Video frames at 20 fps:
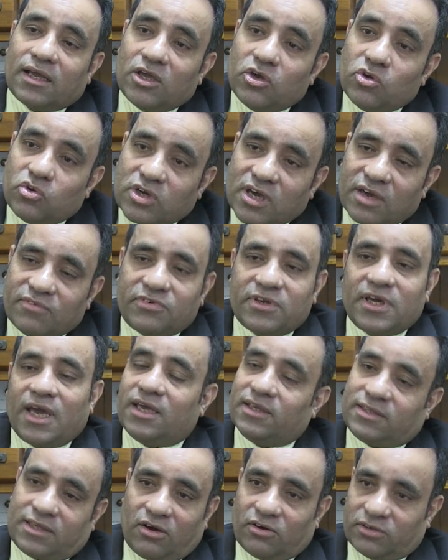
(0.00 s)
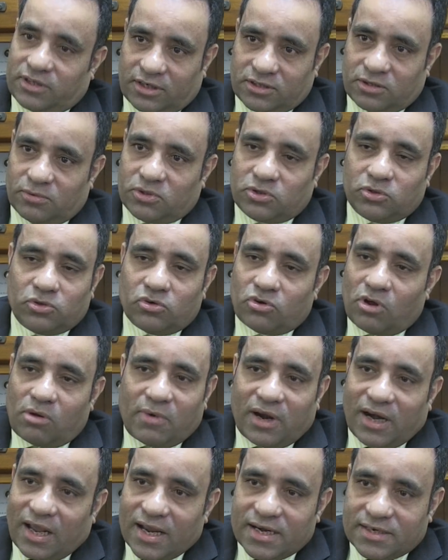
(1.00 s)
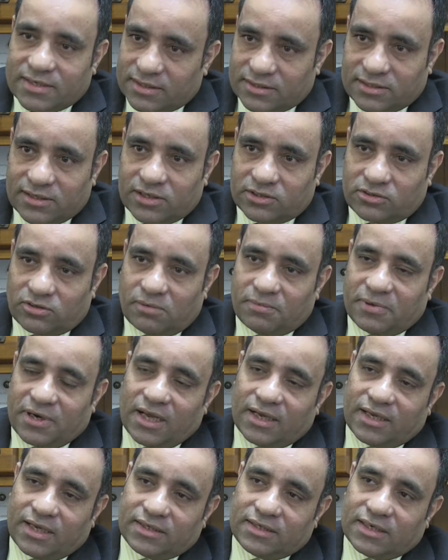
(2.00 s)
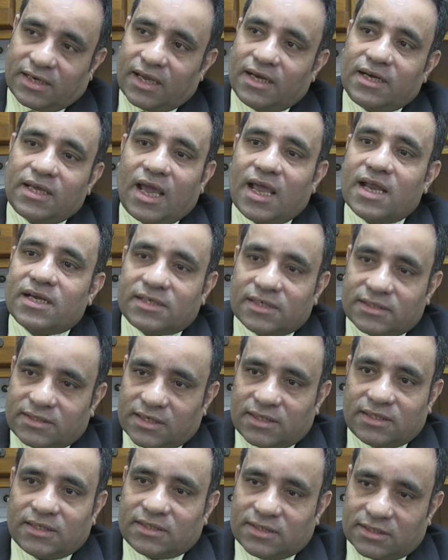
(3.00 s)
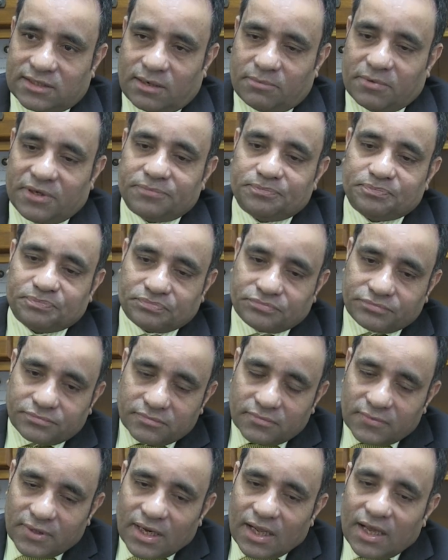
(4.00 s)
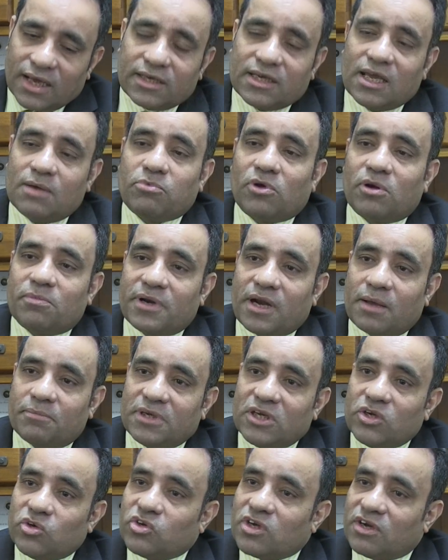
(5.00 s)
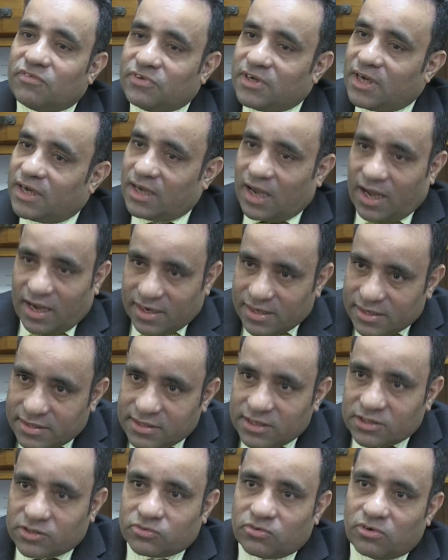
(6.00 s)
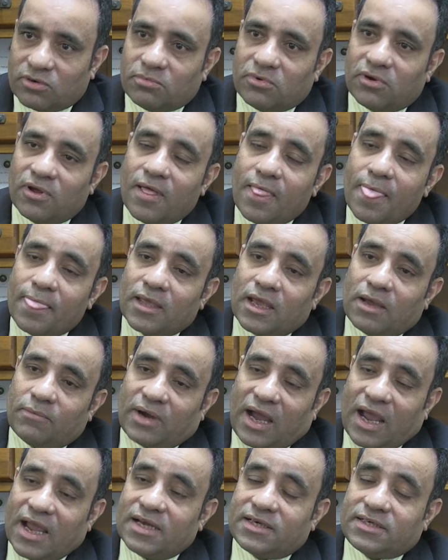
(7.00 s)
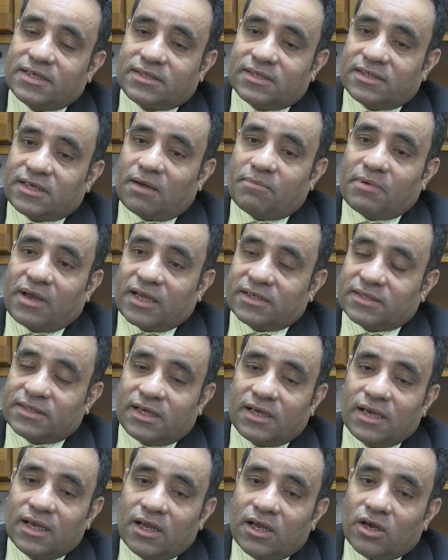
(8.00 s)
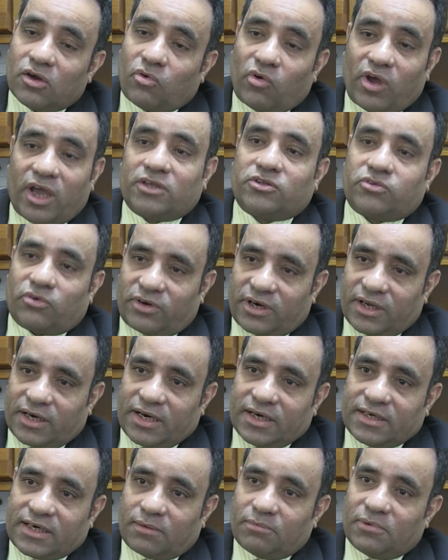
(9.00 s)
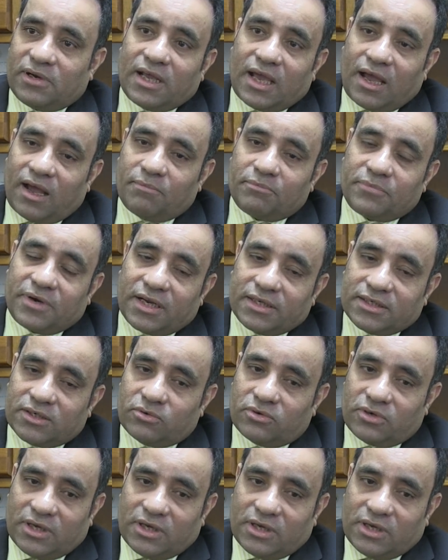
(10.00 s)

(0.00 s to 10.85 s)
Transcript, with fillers: ইউকে বিআই তাও থাকতে হবে শুধু নর্মাল আইএলটিএস দিলে চলবে না যেখানেই আইএলটিএস যে দিতে যাবেন গিয়ে বলবেন আমি ইউকে বিআই আইএলটিএস করবো এবং আইএলটিএস এটা আবার আছে কয়েক ধরনের এটাকে বলে আমরা যে